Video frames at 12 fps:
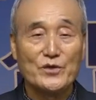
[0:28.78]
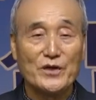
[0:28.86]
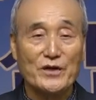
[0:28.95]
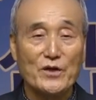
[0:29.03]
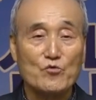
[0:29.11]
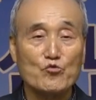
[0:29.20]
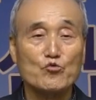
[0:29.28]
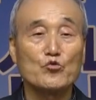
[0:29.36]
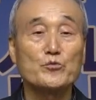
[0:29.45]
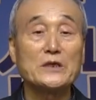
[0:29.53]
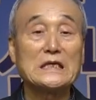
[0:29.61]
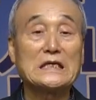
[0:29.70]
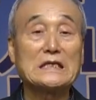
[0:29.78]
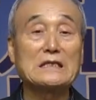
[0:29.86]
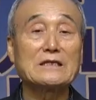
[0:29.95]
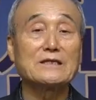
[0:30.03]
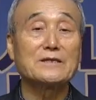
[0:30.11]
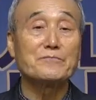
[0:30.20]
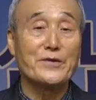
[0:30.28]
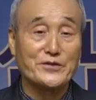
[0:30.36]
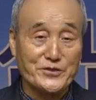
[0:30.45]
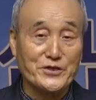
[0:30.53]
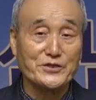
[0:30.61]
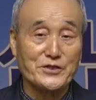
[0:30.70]
우리에게 꿈이 있는
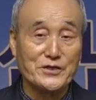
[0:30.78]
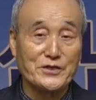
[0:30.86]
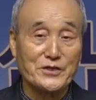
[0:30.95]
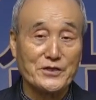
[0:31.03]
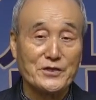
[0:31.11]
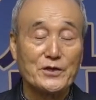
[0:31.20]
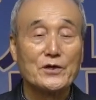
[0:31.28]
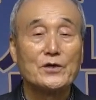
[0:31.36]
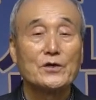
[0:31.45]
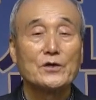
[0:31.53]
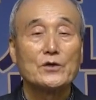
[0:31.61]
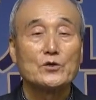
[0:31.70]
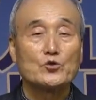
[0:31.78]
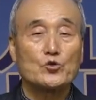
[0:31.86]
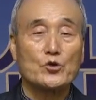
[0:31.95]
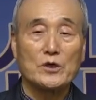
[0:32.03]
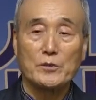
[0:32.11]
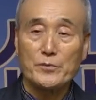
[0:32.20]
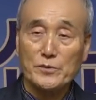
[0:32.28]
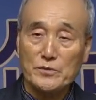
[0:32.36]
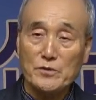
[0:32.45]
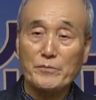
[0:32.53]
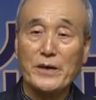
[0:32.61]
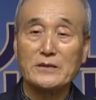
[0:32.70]
메시지,
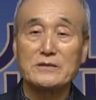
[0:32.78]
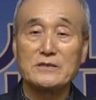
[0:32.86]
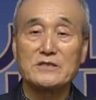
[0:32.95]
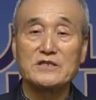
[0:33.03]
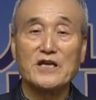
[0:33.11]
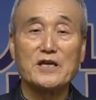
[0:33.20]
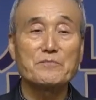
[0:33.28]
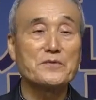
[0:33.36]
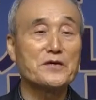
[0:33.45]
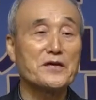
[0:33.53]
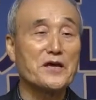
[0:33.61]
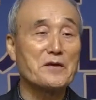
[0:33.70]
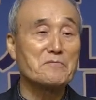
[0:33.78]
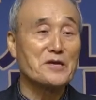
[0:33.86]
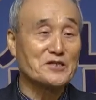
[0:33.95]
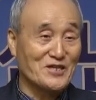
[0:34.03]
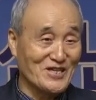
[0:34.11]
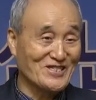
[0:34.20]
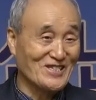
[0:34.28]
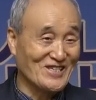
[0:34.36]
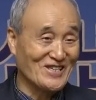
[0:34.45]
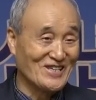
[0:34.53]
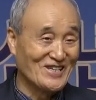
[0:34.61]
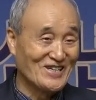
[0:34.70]
주께로부터 받은 생명의
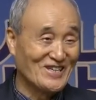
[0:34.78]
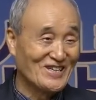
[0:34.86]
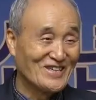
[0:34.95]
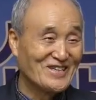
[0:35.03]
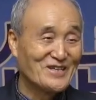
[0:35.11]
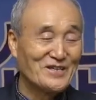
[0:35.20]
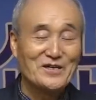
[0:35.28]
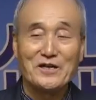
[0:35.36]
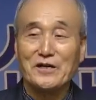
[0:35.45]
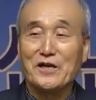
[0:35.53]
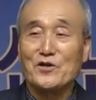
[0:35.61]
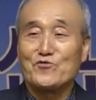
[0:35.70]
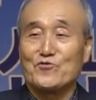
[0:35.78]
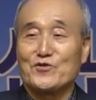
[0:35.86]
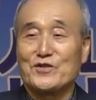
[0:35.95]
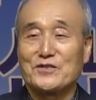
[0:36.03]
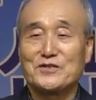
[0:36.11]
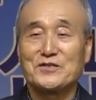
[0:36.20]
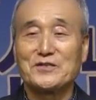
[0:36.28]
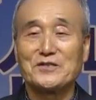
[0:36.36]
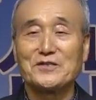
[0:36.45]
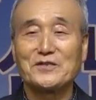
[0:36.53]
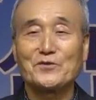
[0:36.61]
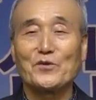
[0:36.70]
메시지 이렇게
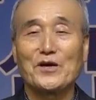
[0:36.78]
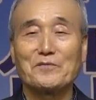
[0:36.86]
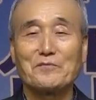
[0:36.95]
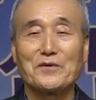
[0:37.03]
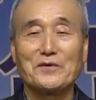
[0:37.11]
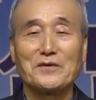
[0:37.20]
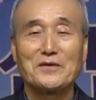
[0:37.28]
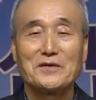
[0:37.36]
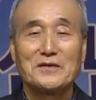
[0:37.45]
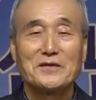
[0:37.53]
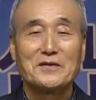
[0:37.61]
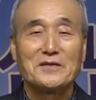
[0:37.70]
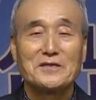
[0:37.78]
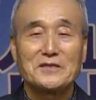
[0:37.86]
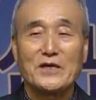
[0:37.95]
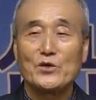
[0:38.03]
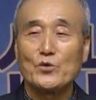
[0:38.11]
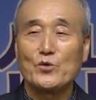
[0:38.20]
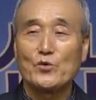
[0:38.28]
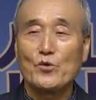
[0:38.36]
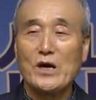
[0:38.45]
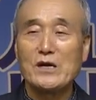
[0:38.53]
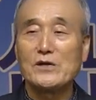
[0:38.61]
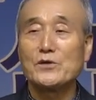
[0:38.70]
주셔서 또 한 번 새로운
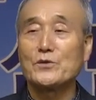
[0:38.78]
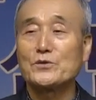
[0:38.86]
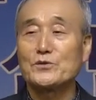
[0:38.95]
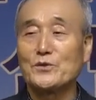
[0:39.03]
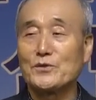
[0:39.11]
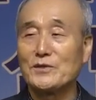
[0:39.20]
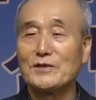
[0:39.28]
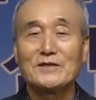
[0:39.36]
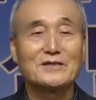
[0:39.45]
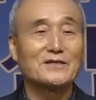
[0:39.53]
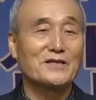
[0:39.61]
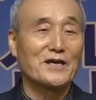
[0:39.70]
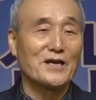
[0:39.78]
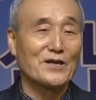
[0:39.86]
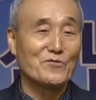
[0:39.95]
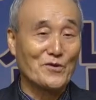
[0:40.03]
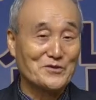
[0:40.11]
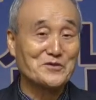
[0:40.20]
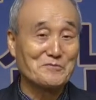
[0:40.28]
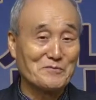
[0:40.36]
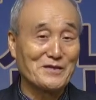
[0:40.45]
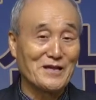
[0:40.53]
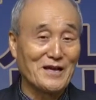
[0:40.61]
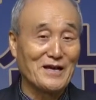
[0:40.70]
활력소를 얻게
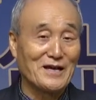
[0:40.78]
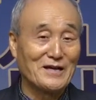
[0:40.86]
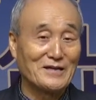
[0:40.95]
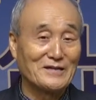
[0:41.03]
됐습니다.